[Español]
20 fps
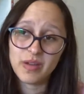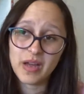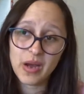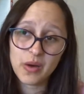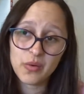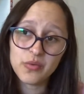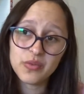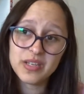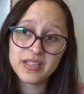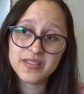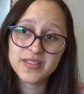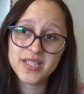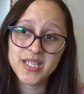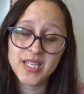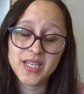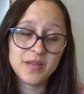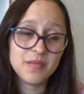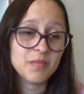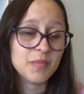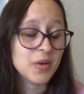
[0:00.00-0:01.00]
Aún
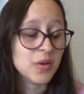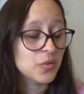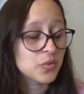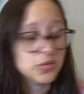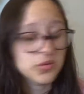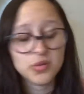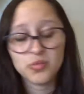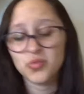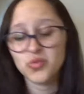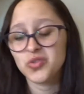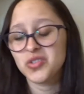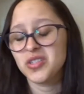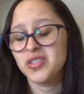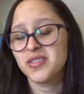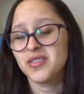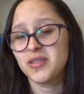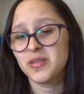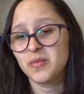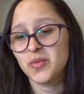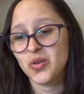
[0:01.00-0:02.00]
así, me gustó
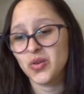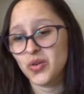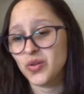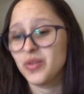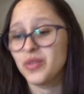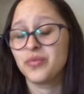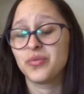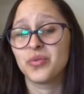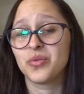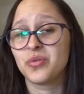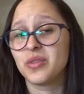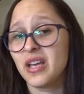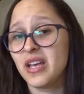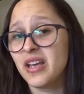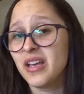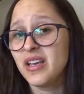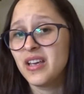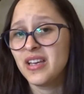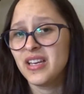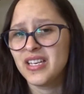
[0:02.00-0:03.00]
muchísimo, lo
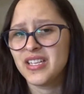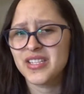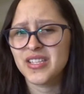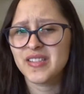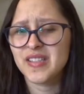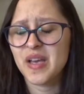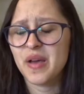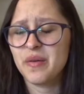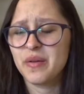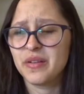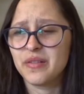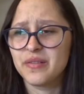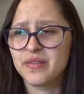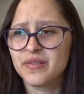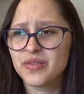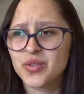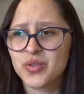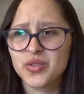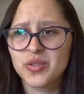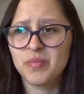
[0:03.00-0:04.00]
disfruté y ya saben,
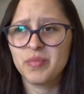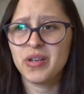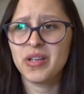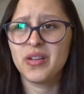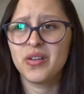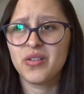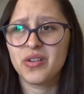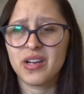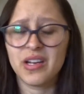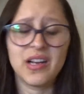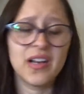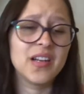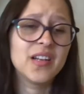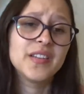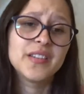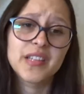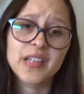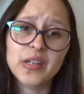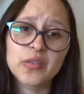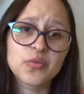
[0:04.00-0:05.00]
yo siempre digo que la
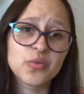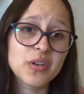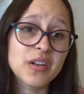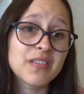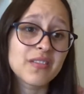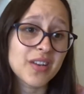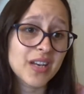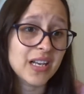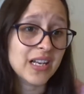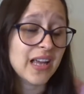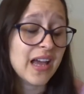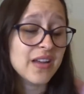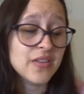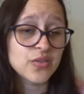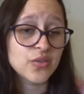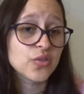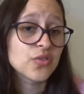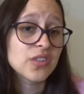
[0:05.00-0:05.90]
literatura en realidad no